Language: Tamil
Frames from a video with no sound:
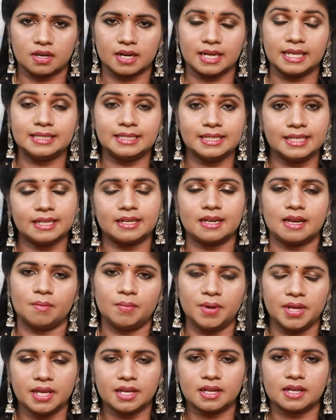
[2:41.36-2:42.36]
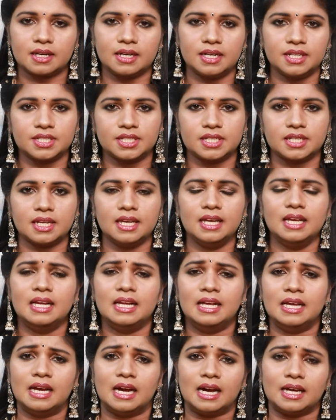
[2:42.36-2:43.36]
ரைசிங் அப்படிங்கிற கண்டிஷனில்
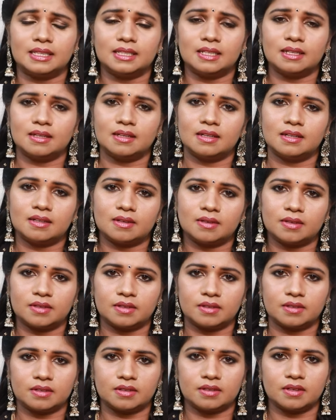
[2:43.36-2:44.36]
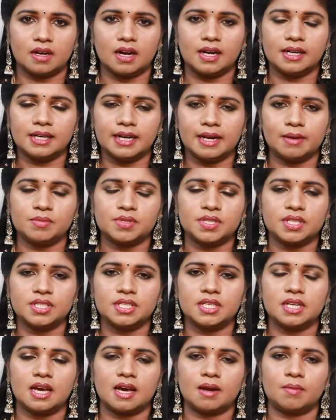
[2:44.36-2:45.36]
அந்த ஹண்ட்ரட்
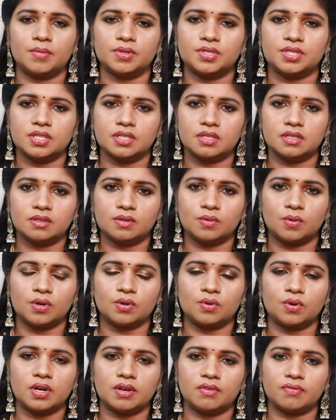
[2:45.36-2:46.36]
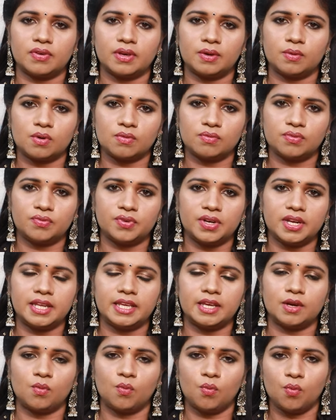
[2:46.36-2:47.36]
எம்சிஜியில் ஆரம்பித்து ஒன் டுவெண்ட்டி ஃபைவ் ஒன் ஃபிஃப்டின்
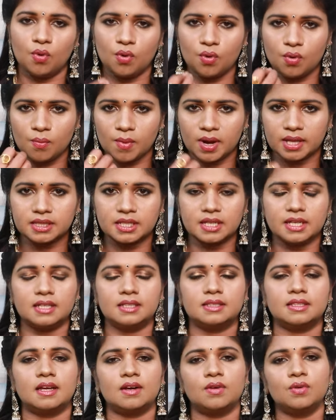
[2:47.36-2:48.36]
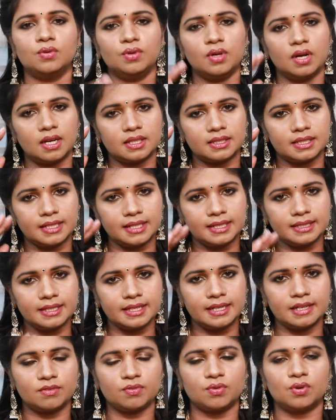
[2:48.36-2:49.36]
எவ்வளோ மாத்திரை எடுத்தாலும் அந்த டி
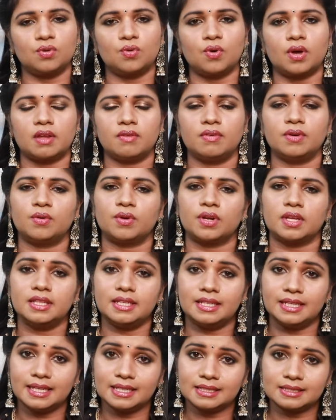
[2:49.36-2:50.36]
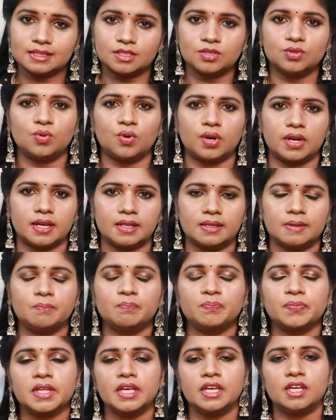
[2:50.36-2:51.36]
த்ரீ டி ஃபோர் குறையவே குறையாது டிஎஸ்ஹெச்சும் குறையாது
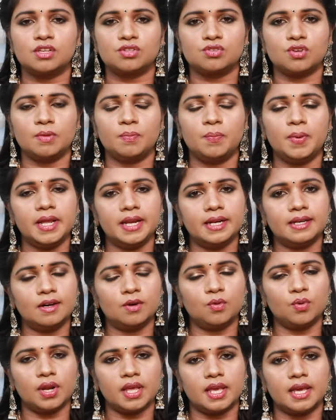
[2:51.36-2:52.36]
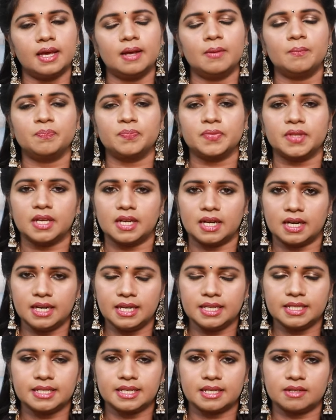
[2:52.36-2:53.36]
ஸோ இப்படி இருக்கக்கூடிய
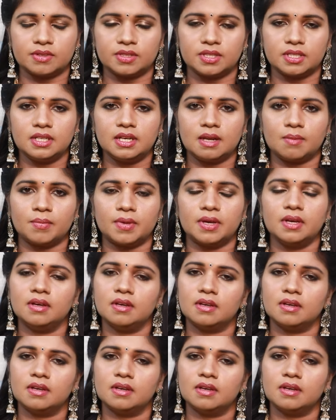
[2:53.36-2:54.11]
கண்டிஷனில் வந்து நம்ம